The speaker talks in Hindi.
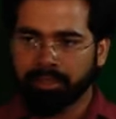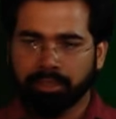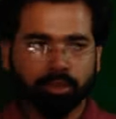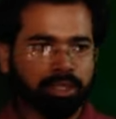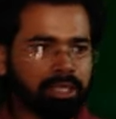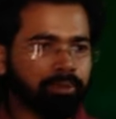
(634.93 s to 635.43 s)
ली
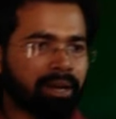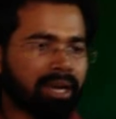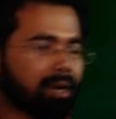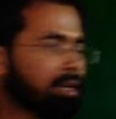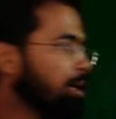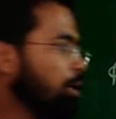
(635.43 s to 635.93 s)
होगी
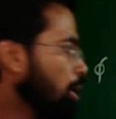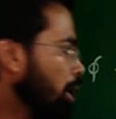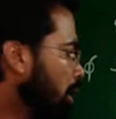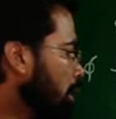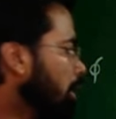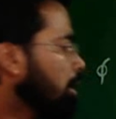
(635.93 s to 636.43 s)
वायर लिया
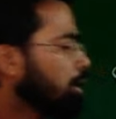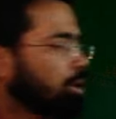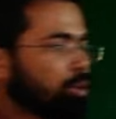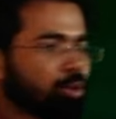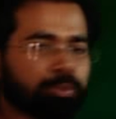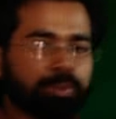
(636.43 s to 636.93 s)
होगा तो
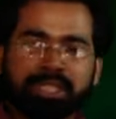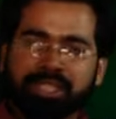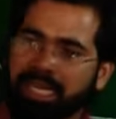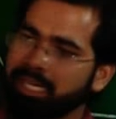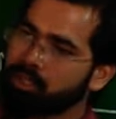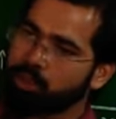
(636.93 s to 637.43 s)
उस पर
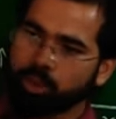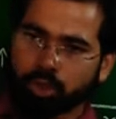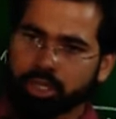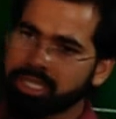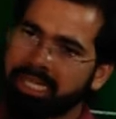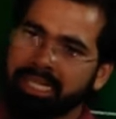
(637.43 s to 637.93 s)
चार्ज तो
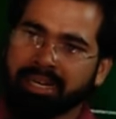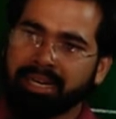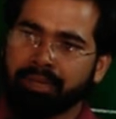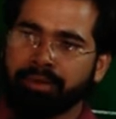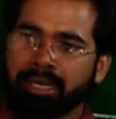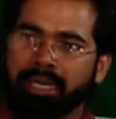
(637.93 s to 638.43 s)
कांस्टेंट
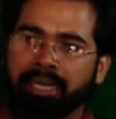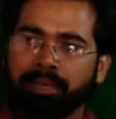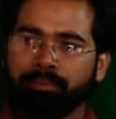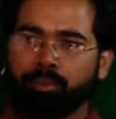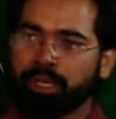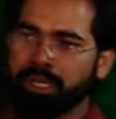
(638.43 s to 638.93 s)
रहने वाला है
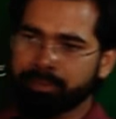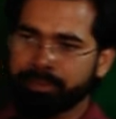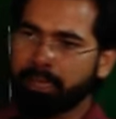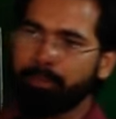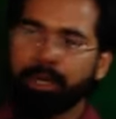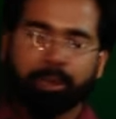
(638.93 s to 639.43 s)
पूरे
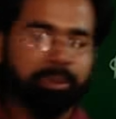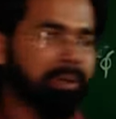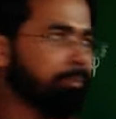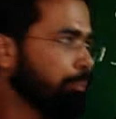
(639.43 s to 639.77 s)
एक्सपेरिमेंट में